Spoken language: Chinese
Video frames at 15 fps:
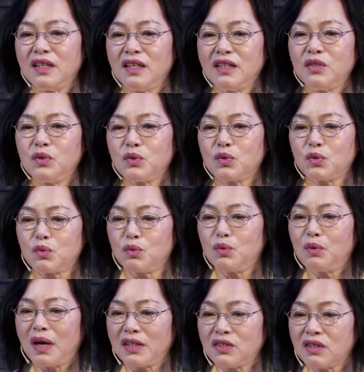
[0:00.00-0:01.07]
一句俗
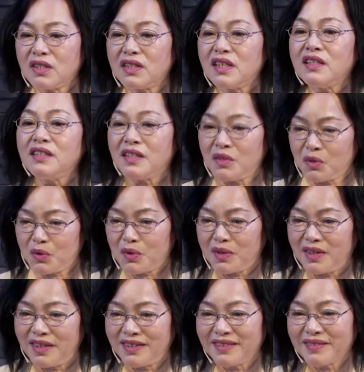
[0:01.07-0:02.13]
话叫“信进去
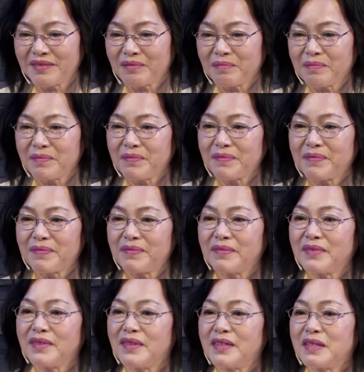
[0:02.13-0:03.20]

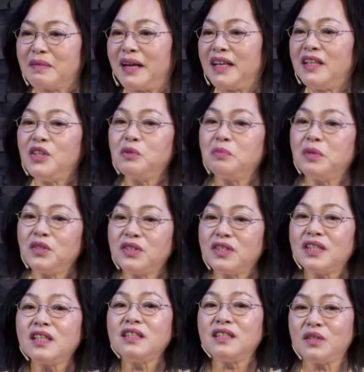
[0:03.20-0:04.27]
了”，是吧？你有没有
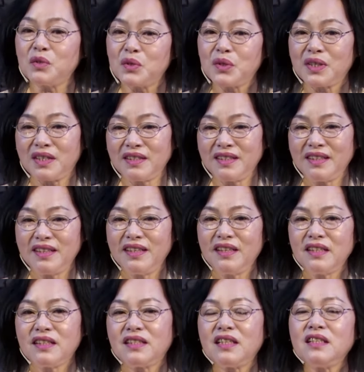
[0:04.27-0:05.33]
信进去呢？信